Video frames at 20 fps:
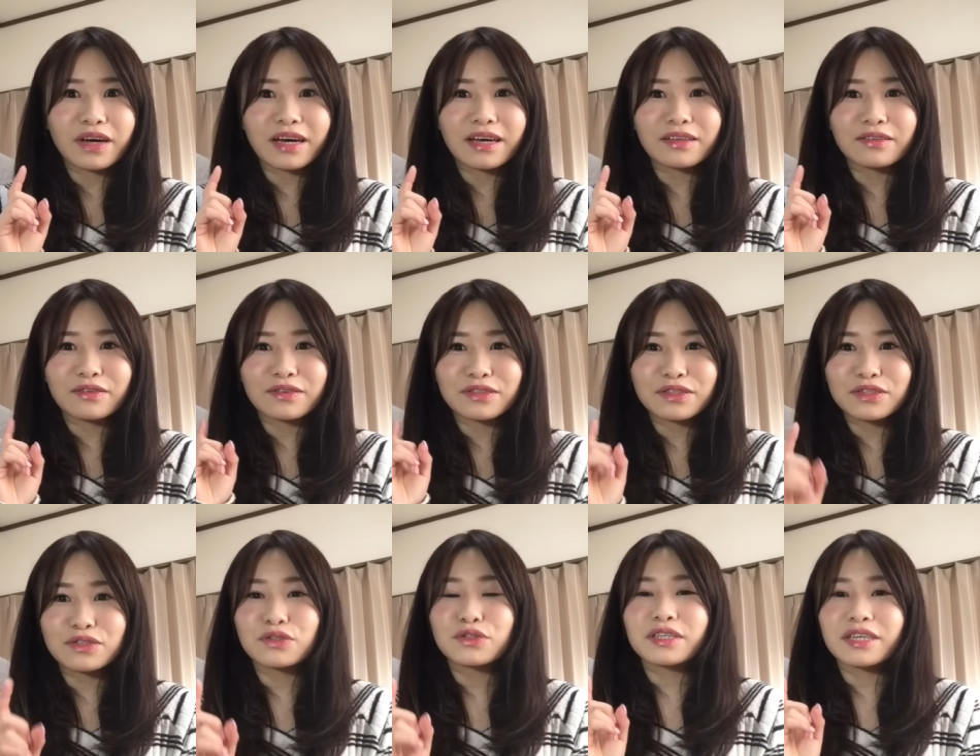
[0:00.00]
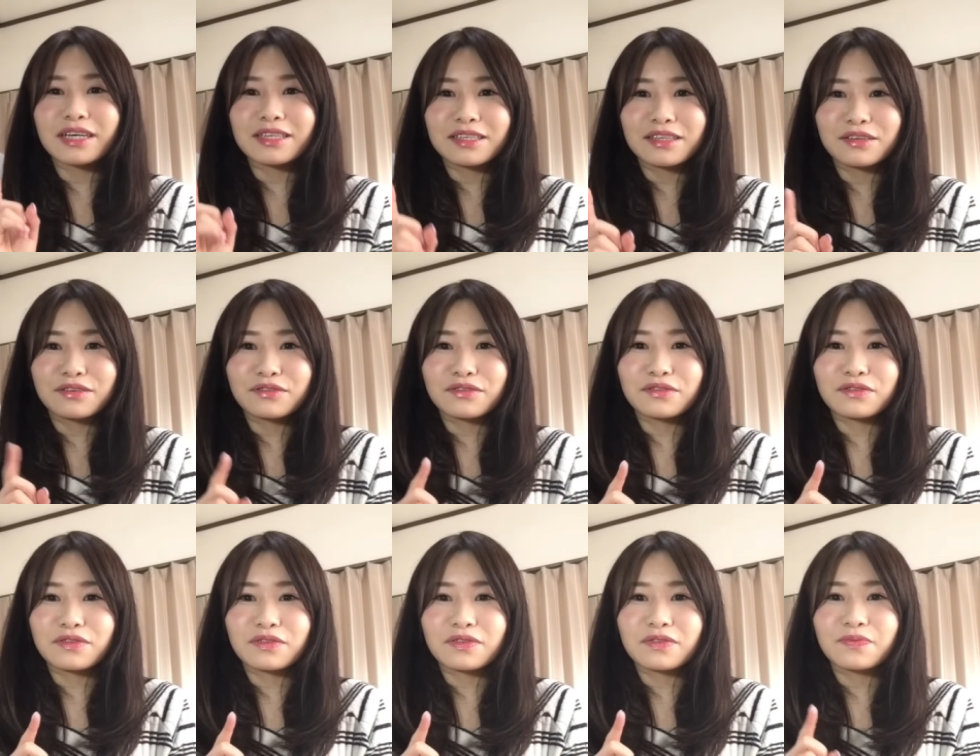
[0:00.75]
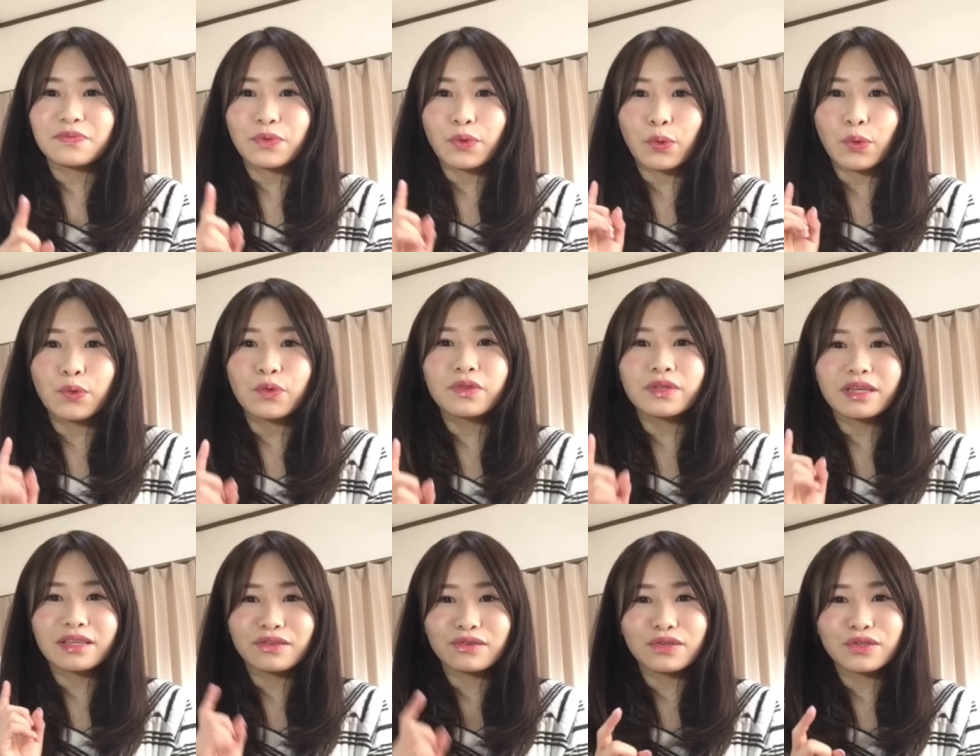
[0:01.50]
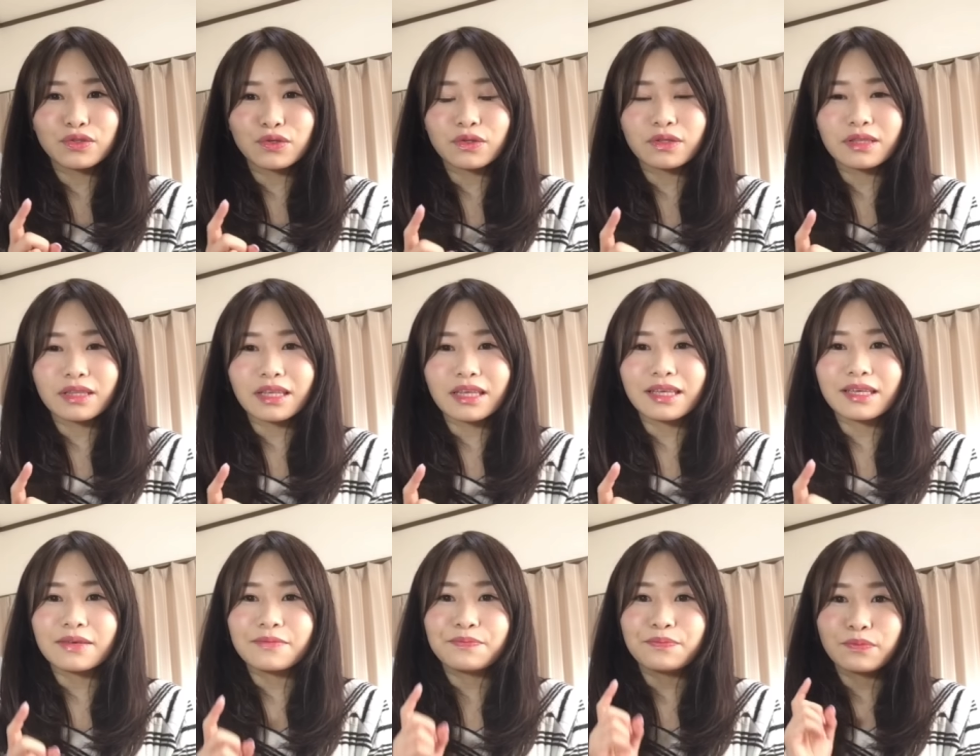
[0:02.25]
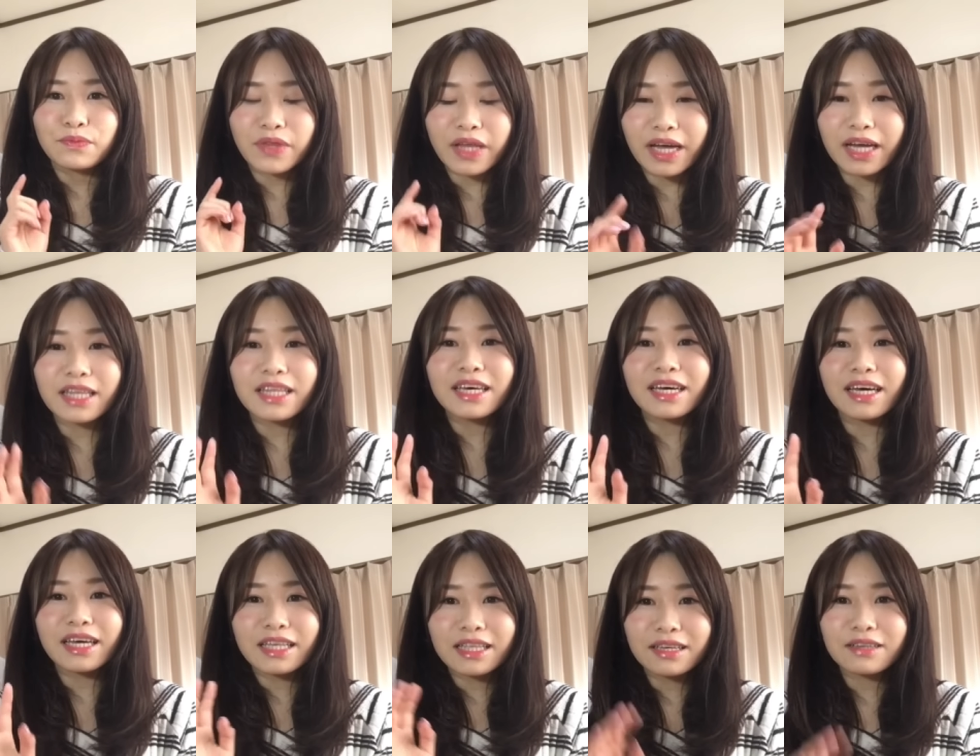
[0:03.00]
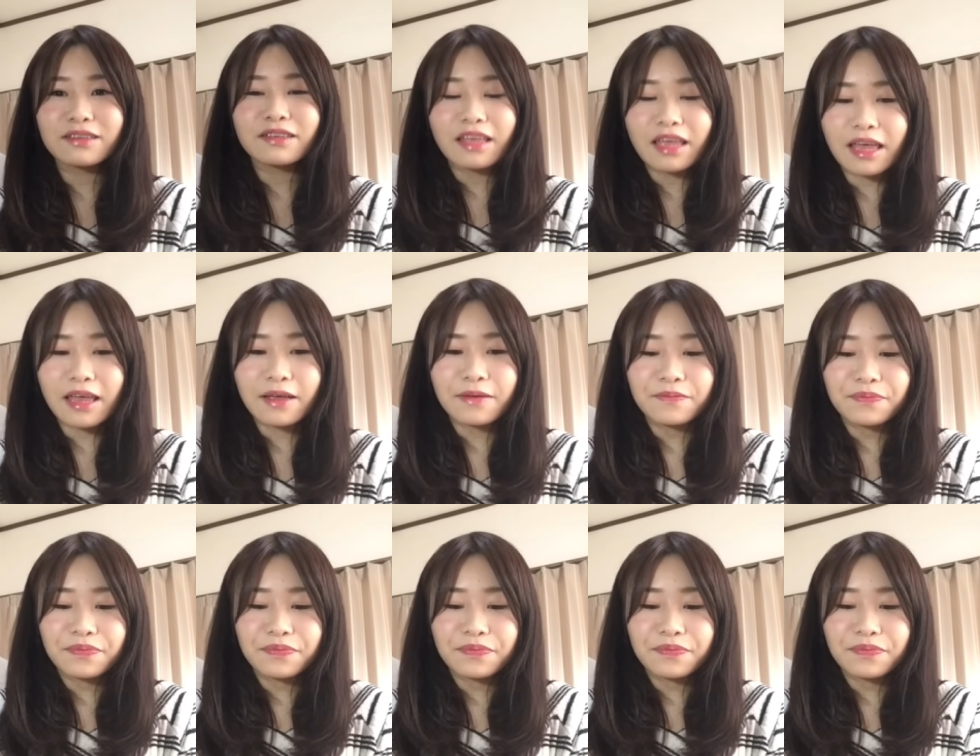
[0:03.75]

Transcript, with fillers: あの、水族館に行く女の人ってなかなかいなくて、